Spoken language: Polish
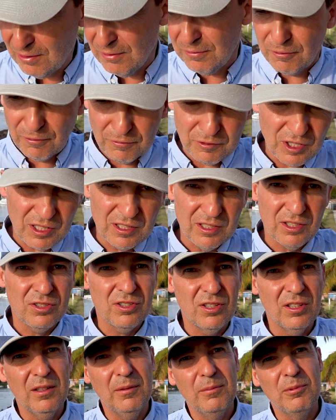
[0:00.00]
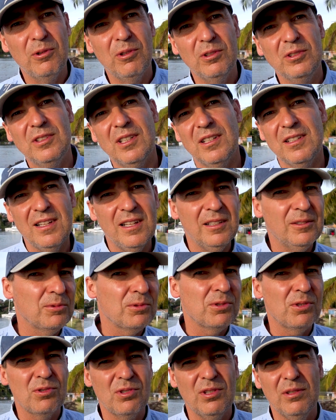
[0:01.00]
no wówczas jeszcze nie było
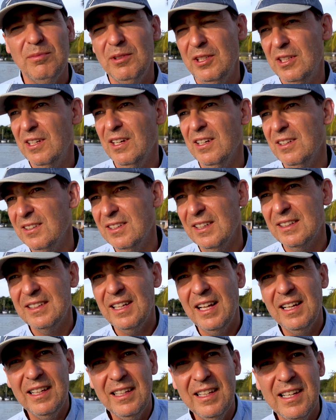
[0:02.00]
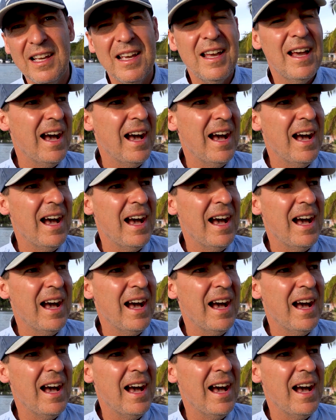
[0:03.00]
internetu, social media i tak dalej,